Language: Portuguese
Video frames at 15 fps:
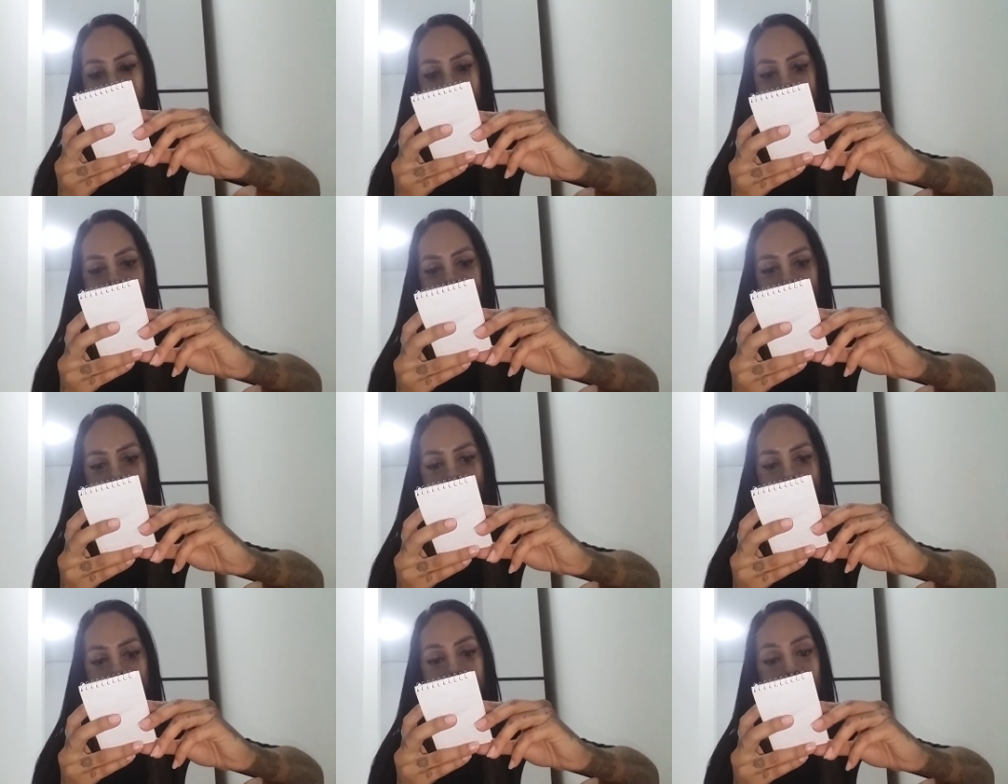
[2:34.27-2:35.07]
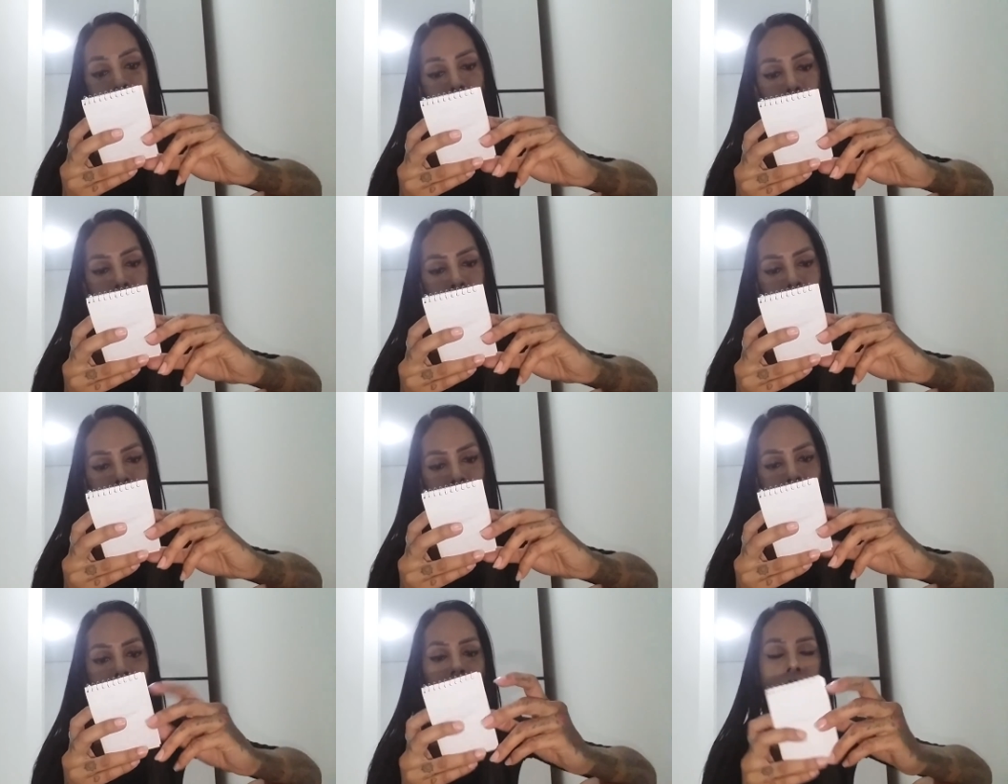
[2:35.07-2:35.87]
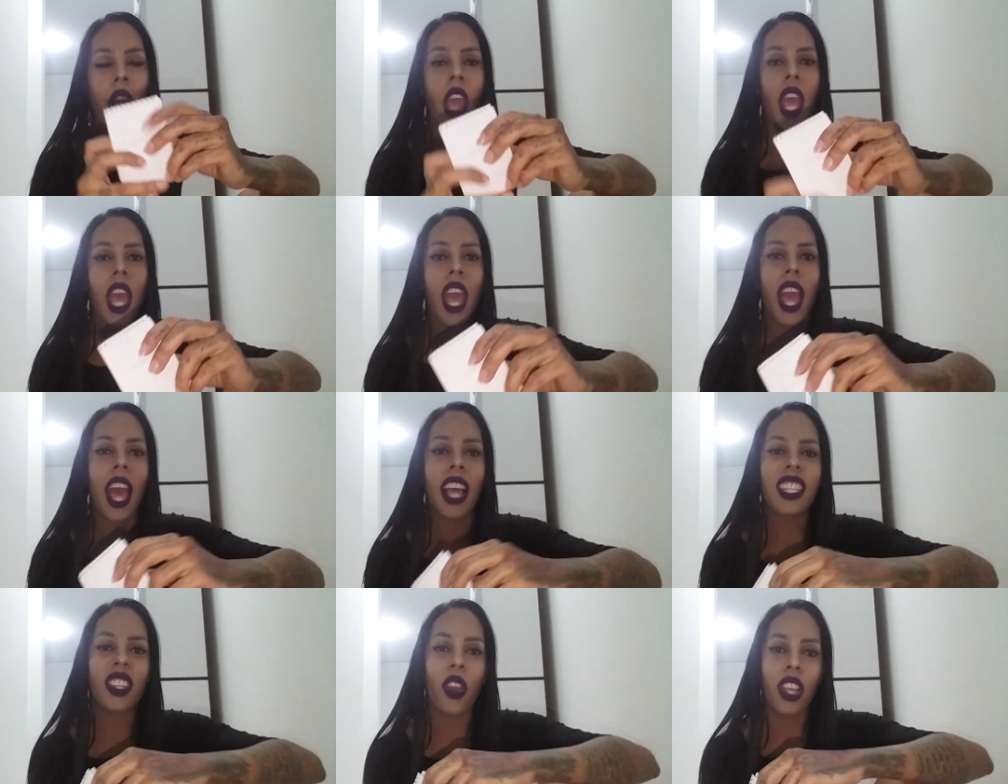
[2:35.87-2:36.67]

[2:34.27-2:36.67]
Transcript: trans como um todo? Assim,